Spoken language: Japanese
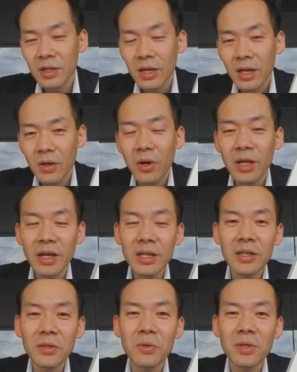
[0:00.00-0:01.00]
これ何
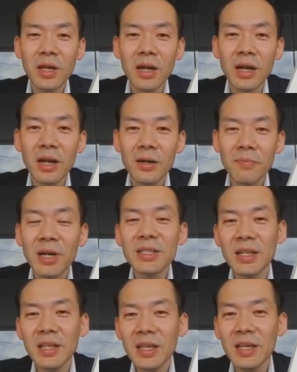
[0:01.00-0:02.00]
かといったらまさ
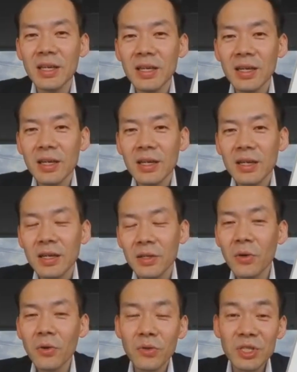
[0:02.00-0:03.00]
に
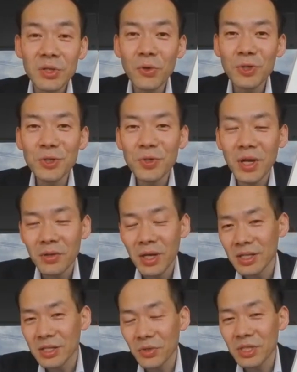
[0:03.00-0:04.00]
脳の思考習慣の
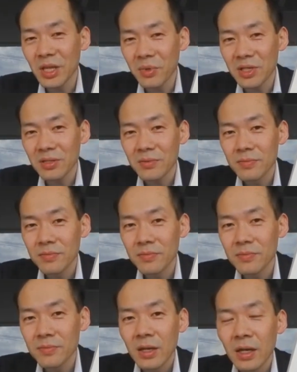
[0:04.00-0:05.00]
話をしています。
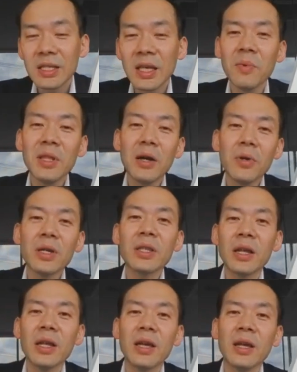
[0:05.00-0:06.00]
セミナー受けた
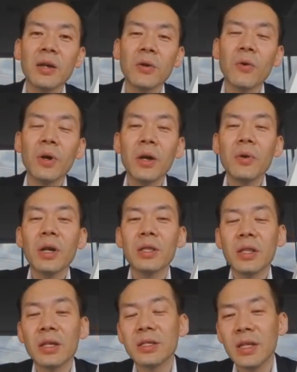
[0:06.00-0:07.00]
り講演受けて
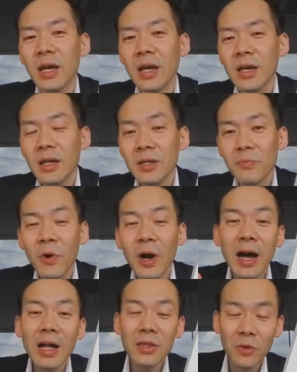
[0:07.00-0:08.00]
ですね
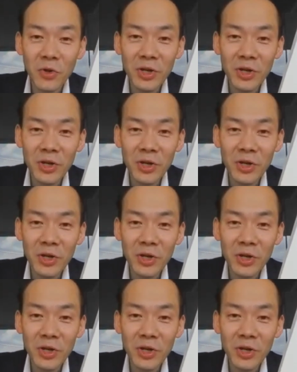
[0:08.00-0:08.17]
わーっと盛り